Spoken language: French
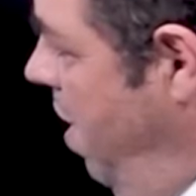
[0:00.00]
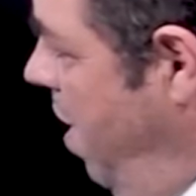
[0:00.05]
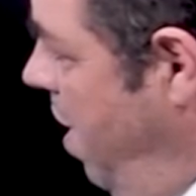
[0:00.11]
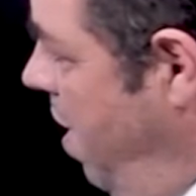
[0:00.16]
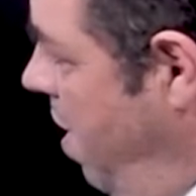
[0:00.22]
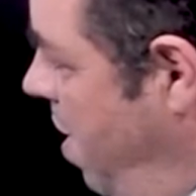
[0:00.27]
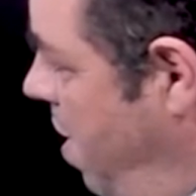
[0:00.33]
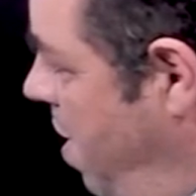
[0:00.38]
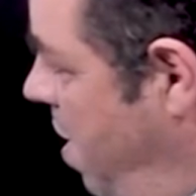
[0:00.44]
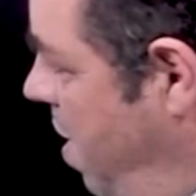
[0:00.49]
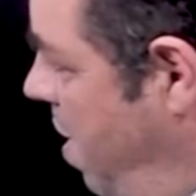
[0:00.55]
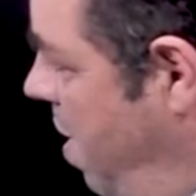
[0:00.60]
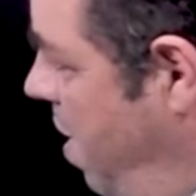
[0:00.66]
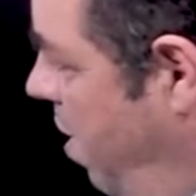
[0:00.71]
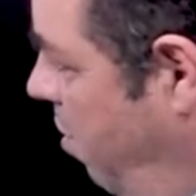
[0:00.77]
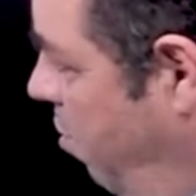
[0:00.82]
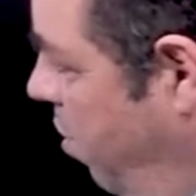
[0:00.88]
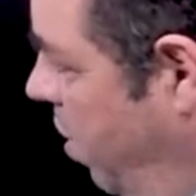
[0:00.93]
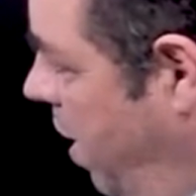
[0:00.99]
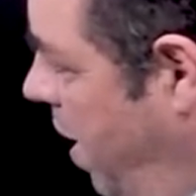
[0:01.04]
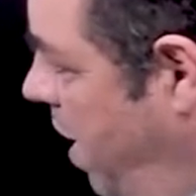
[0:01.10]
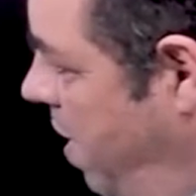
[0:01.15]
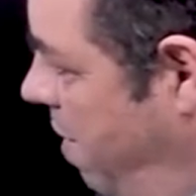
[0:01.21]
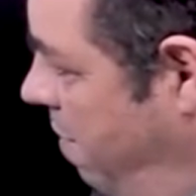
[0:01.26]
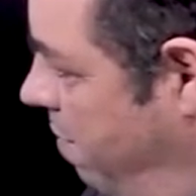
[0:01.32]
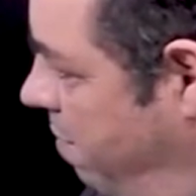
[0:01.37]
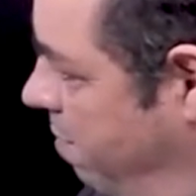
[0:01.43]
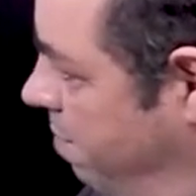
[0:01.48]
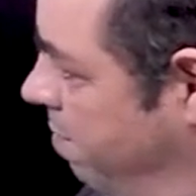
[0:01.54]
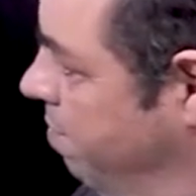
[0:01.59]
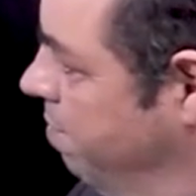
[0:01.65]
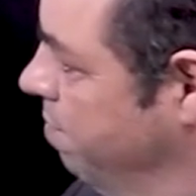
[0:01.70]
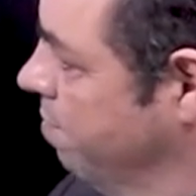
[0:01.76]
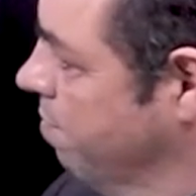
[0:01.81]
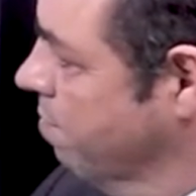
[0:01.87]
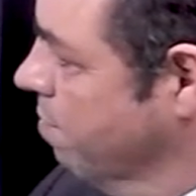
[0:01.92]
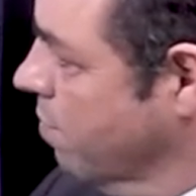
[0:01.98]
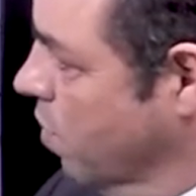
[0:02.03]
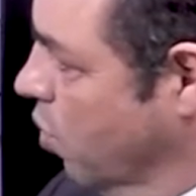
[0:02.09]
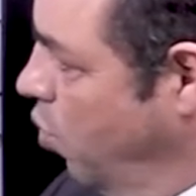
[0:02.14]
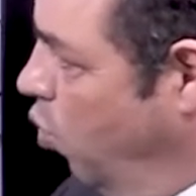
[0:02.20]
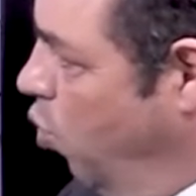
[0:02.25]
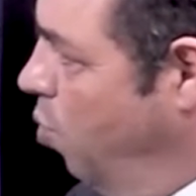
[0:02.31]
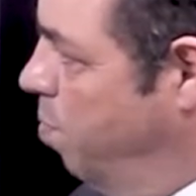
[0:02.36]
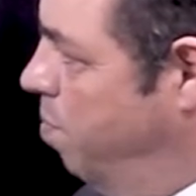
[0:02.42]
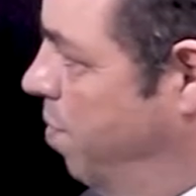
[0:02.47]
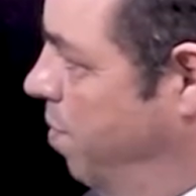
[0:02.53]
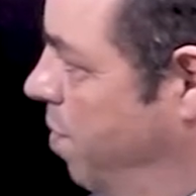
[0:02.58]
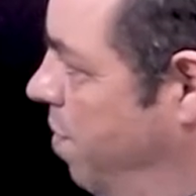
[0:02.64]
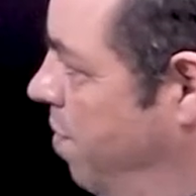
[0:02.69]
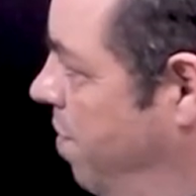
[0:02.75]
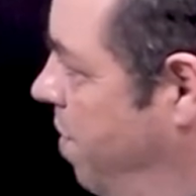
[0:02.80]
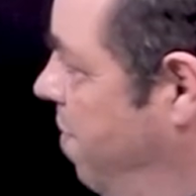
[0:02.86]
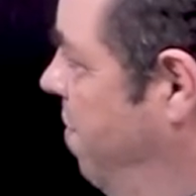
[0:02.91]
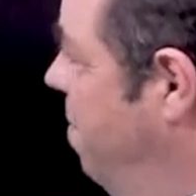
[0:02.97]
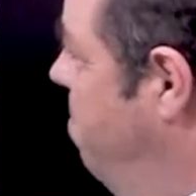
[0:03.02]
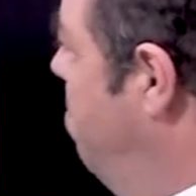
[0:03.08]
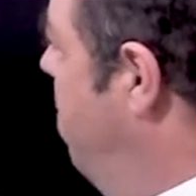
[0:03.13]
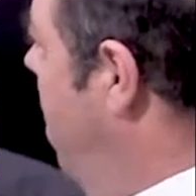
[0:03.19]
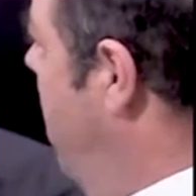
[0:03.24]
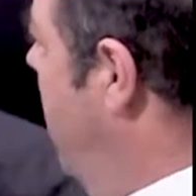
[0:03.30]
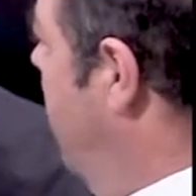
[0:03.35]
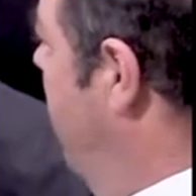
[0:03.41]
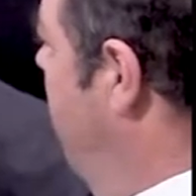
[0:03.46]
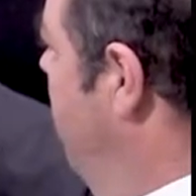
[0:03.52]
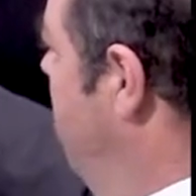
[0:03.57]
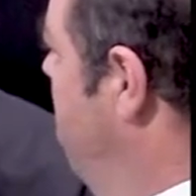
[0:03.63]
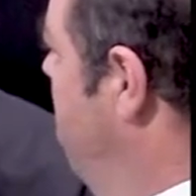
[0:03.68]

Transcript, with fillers: euh, les requins, groupe vivipare,